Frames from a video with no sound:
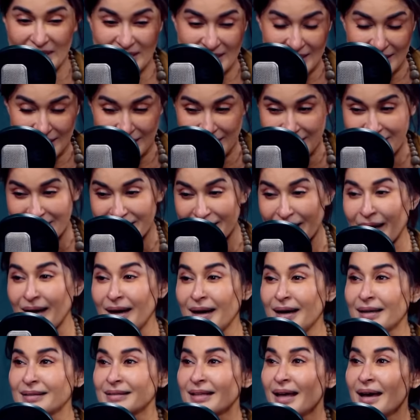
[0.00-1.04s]
बच्चे के
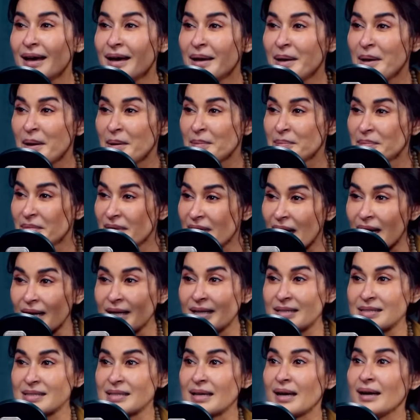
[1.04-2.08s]
साथ मियाँ
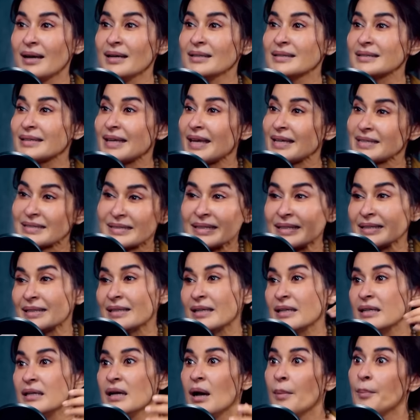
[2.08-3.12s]
के साथ कैसे कर
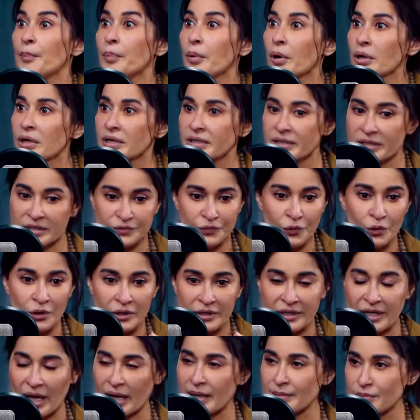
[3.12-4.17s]
लिया आप पॉलिटिक्स
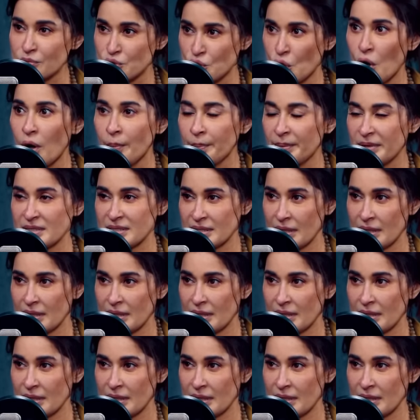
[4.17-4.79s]
फुल टाइम जॉब के